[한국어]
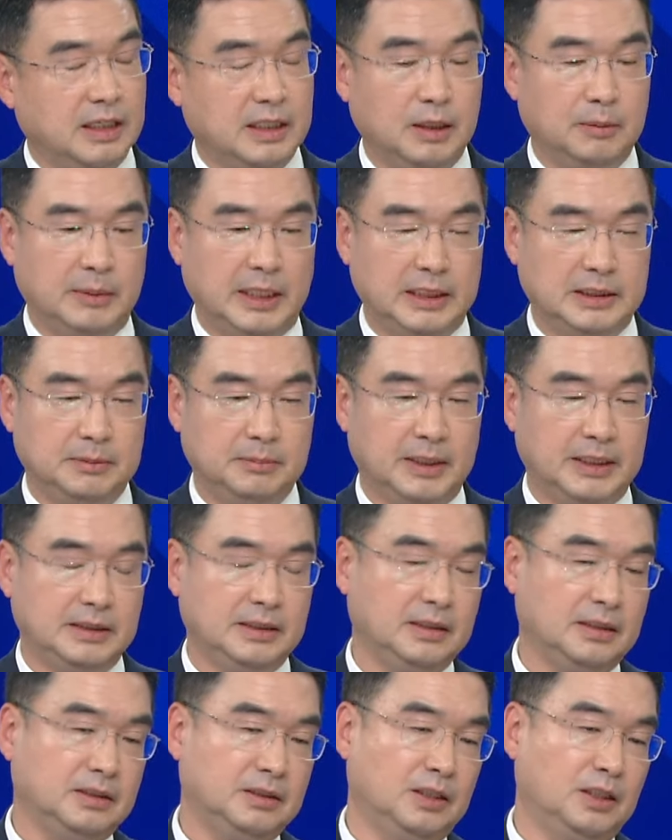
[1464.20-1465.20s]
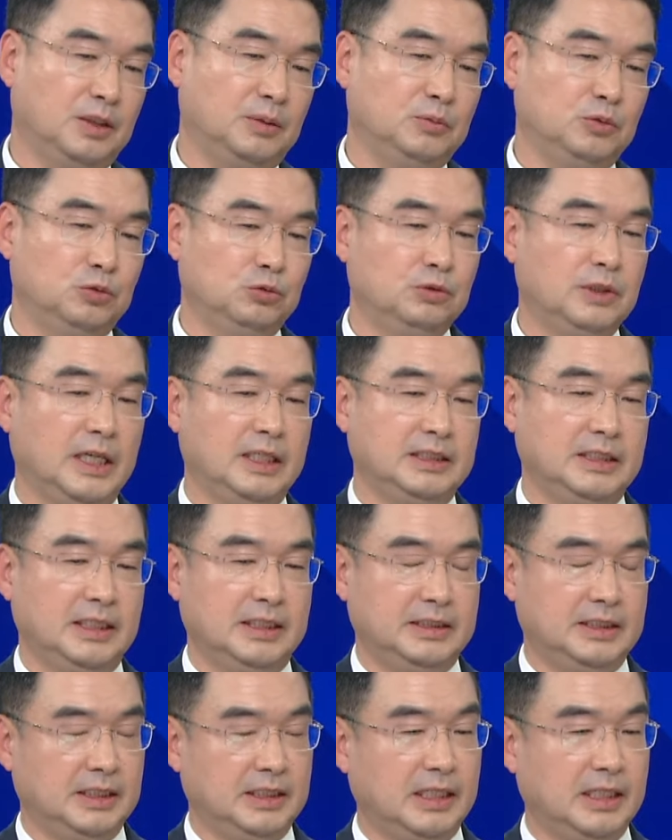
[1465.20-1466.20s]
아까 말씀하신 것처럼 두
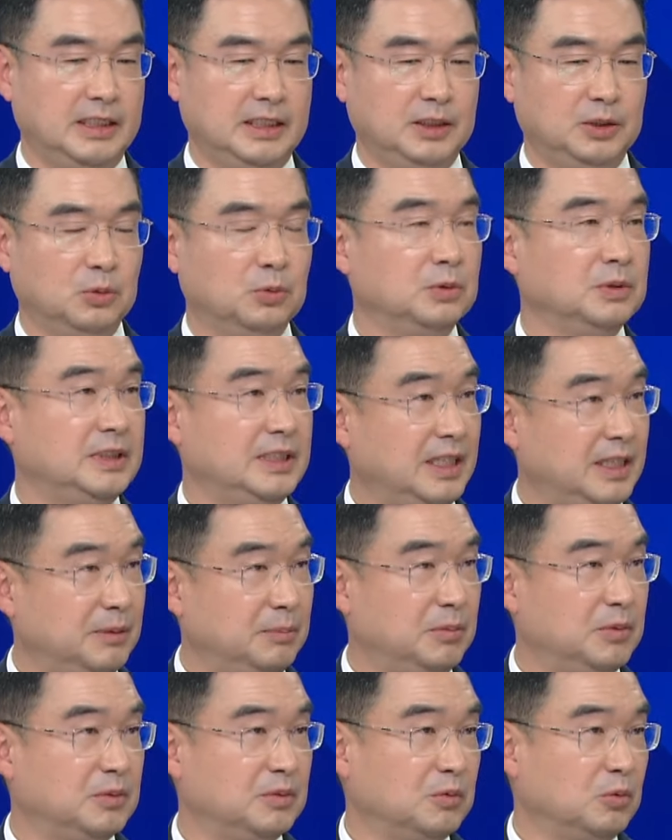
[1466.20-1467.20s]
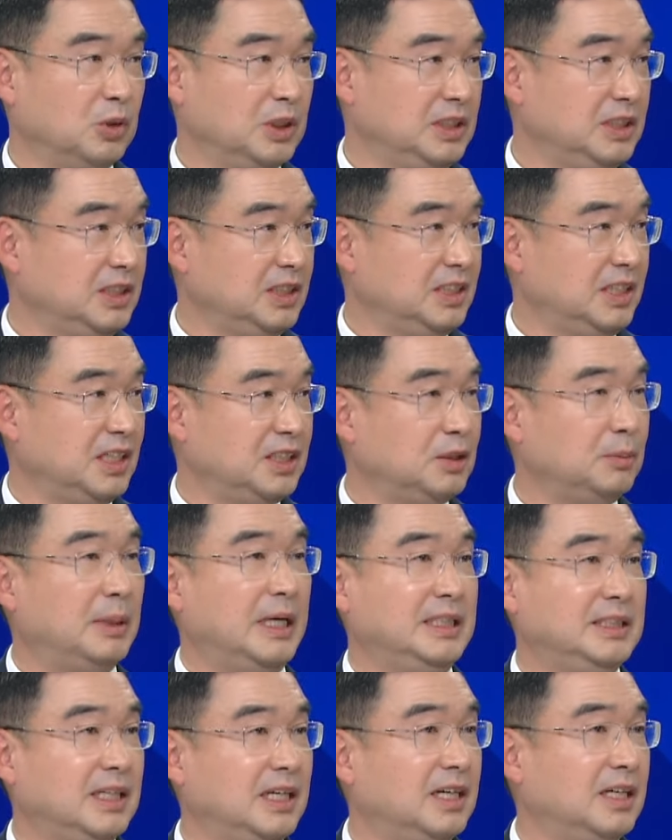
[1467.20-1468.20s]
가지의 재난이 동시에 원인이 돼서
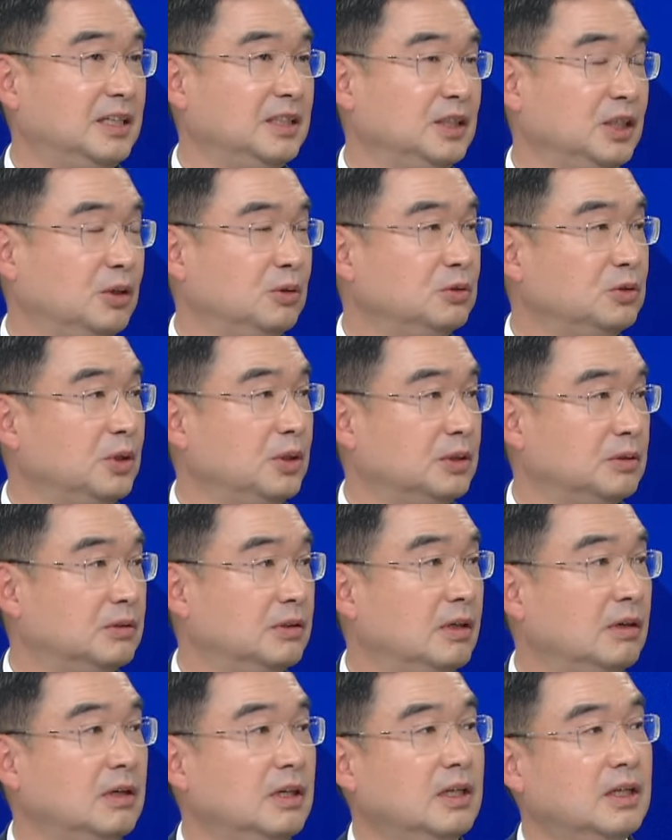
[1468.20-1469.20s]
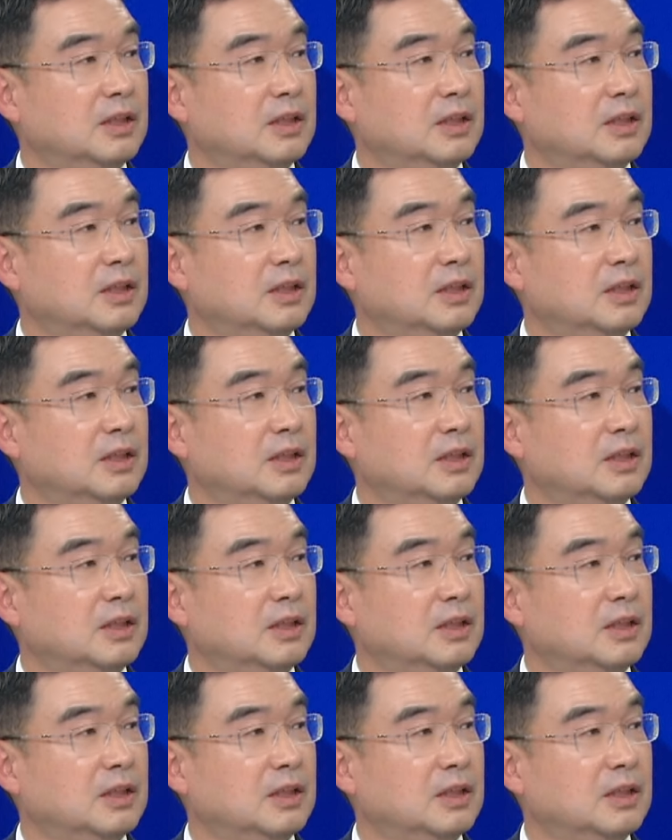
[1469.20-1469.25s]
발생하는 경우도 있고요.